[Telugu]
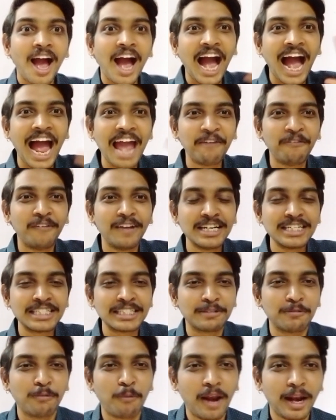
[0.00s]
హాయ్ ఫ్రెండ్స్
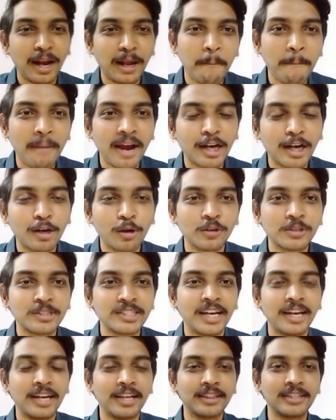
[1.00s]
వెల్కమ్ బ్యాక్ టు అవర్
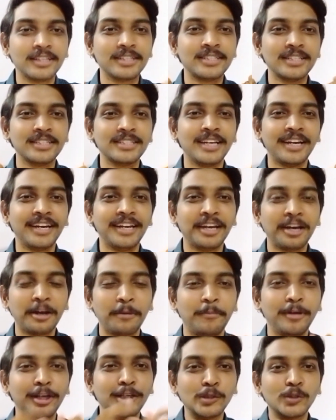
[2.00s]
ఛానల్ దిస్ ఈజ్ ఏడియర్
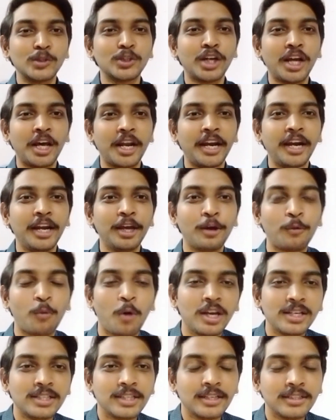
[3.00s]
మీరు చూస్తున్నారు ఏడియర్
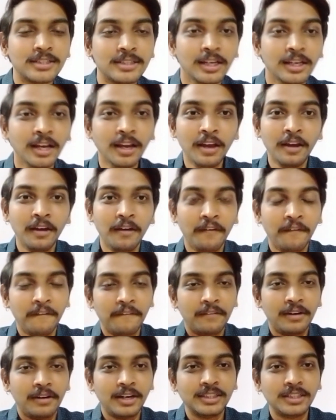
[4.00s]
వాయిసెస్
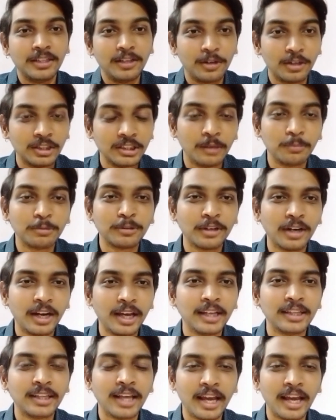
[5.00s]
ఫ్రెండ్స్ ఈరోజు ఎపిసోడ్
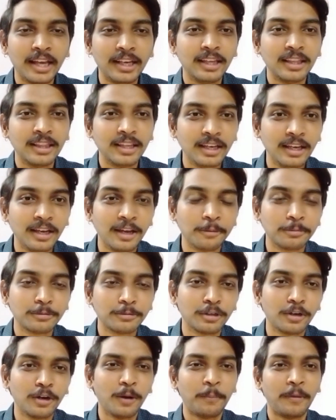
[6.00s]
అయితే అయ్యింది ఈ
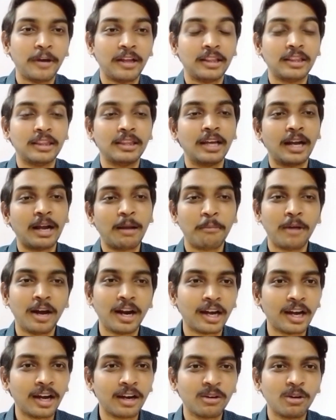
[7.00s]
ఎపిసోడ్లో పెద్దగా
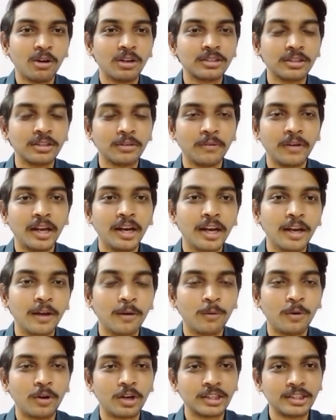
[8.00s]
మాట్లాడుకోవాల్సినవి ఏం
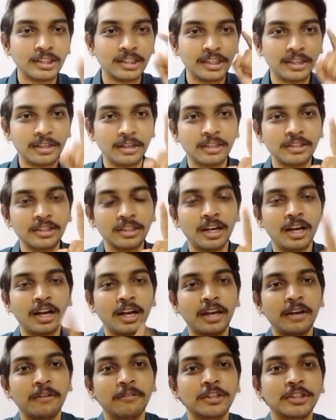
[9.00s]
లేవు ఒక చిన్న
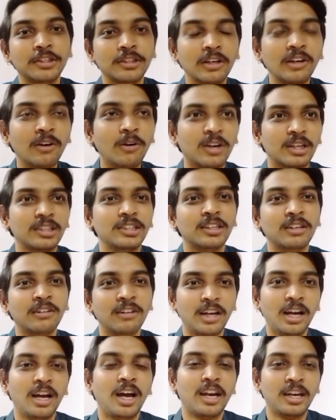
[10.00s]
చిరాకైన విషయం ఒక చిన్న
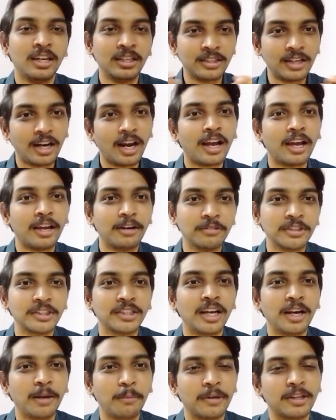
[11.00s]
అన్ని చిరాకైన
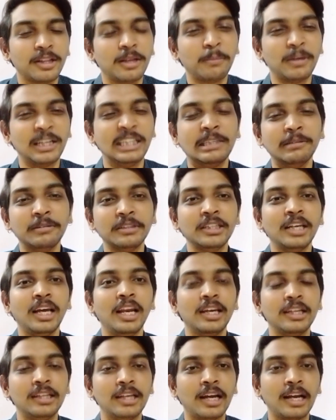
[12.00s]
విషయాలే పెద్ద మంచి విషయాలు
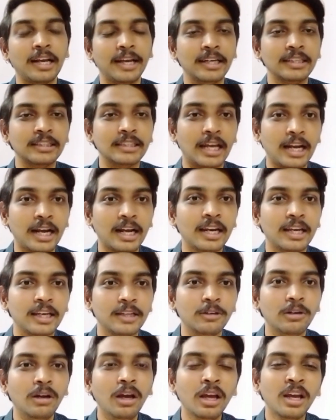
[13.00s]
అయితే నాకేం
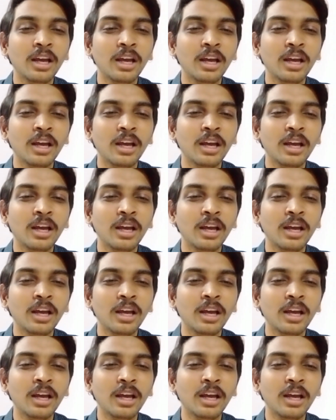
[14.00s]
జరగలేదు